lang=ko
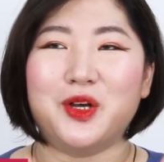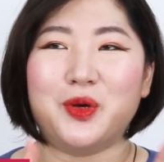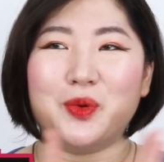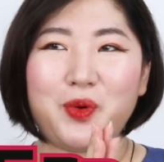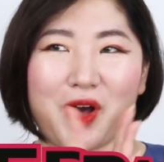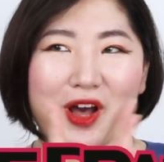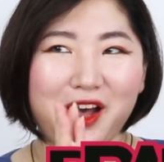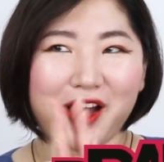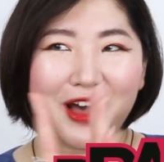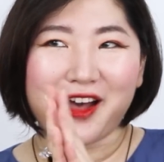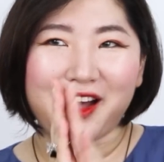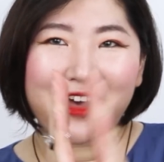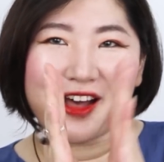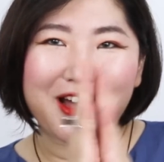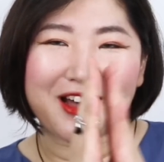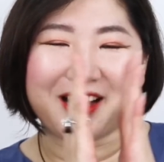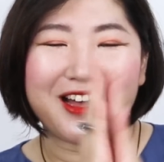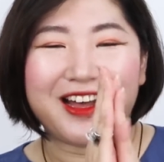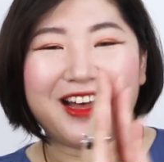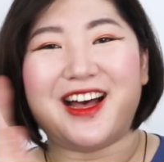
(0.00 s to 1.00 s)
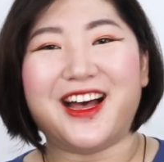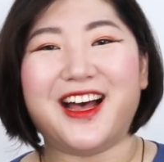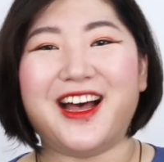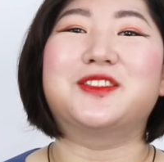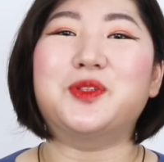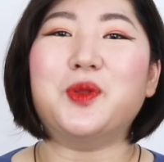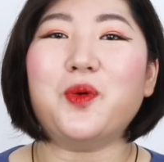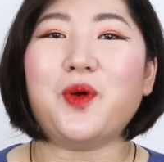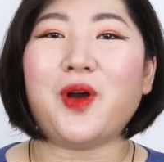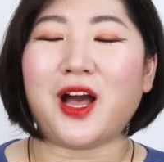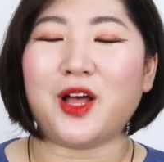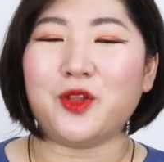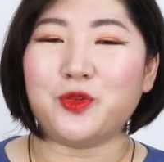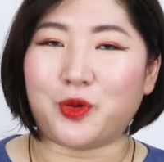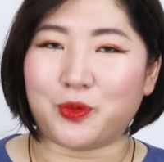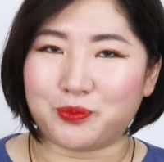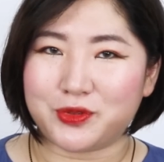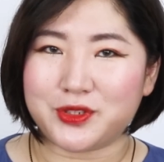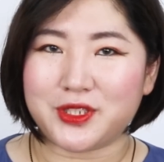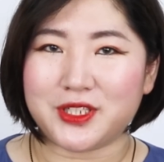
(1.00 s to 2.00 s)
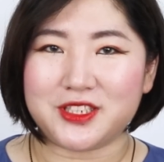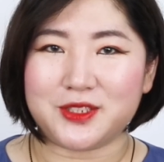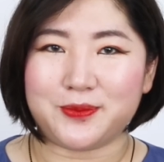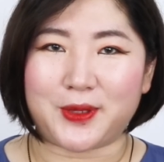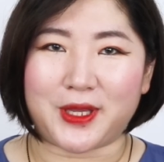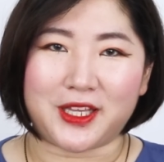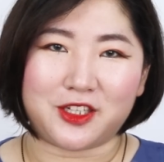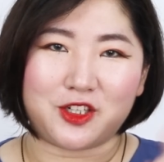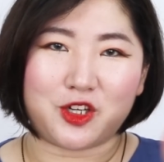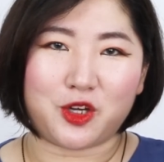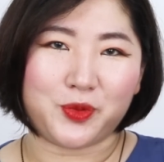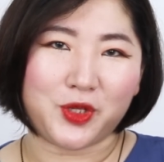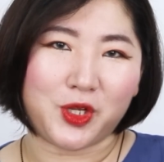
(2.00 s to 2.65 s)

와! 그동안 원브랜드 메이크업